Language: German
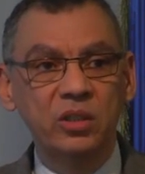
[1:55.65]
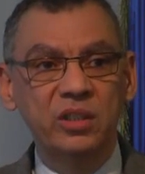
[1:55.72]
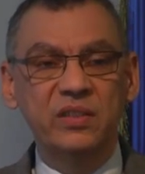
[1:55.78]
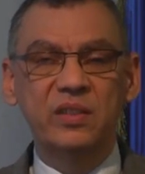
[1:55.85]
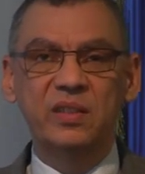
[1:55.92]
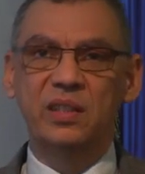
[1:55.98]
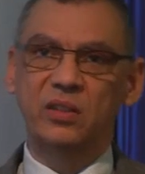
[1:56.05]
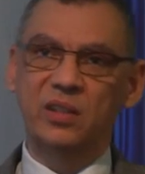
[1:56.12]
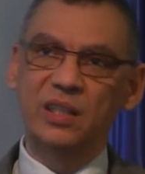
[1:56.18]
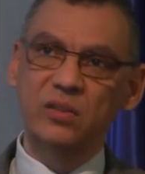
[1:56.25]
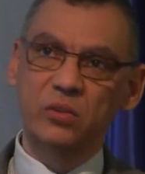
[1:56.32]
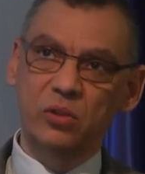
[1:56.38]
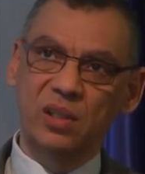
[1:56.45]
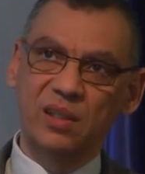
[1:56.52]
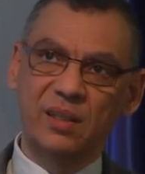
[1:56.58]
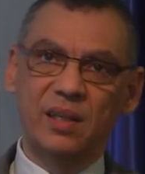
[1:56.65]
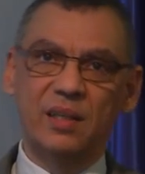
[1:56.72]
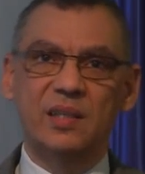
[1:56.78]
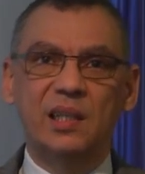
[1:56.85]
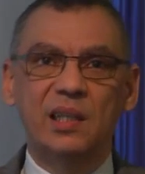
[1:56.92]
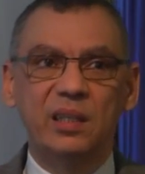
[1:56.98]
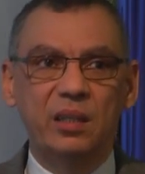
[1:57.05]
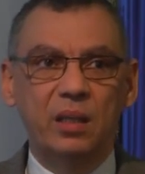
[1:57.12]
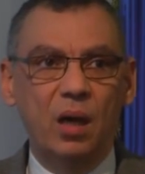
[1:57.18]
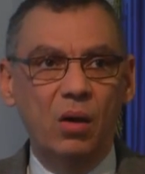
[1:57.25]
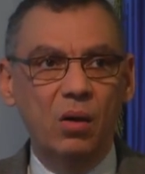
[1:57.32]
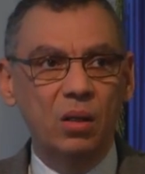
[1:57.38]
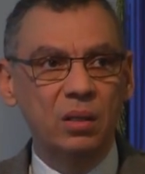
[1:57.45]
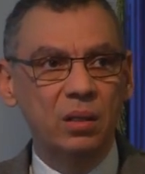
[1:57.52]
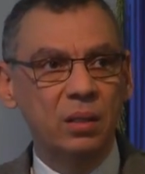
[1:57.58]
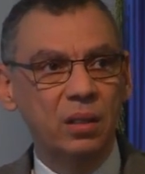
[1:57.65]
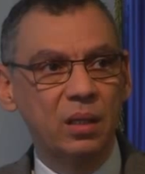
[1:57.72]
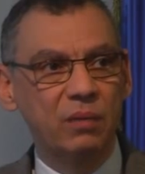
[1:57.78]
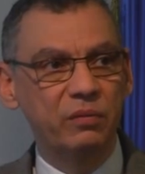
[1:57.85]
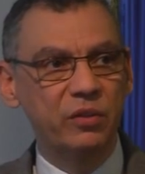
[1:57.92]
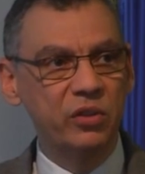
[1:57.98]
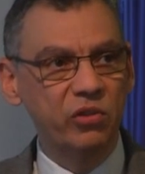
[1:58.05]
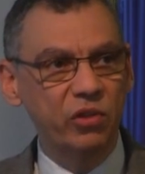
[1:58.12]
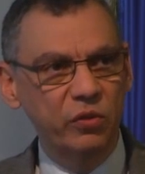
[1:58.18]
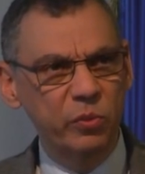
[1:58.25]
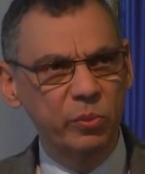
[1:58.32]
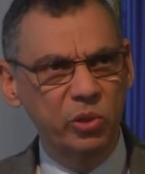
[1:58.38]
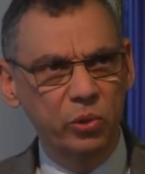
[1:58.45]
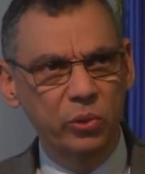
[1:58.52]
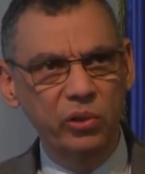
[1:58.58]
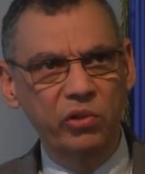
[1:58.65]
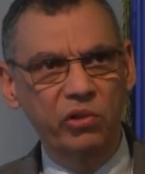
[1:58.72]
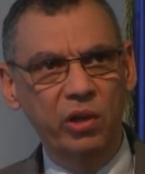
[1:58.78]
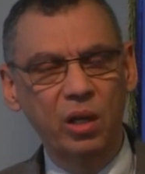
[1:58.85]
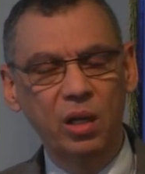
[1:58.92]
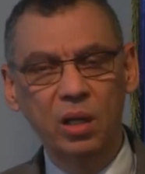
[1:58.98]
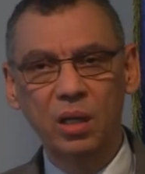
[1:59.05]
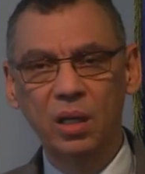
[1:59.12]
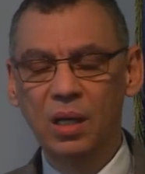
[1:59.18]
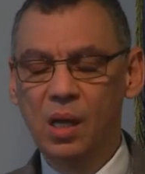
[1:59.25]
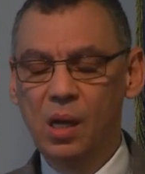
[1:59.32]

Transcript: und das ist jetzt tatsächlich auch ein wissenschaftsmethodischer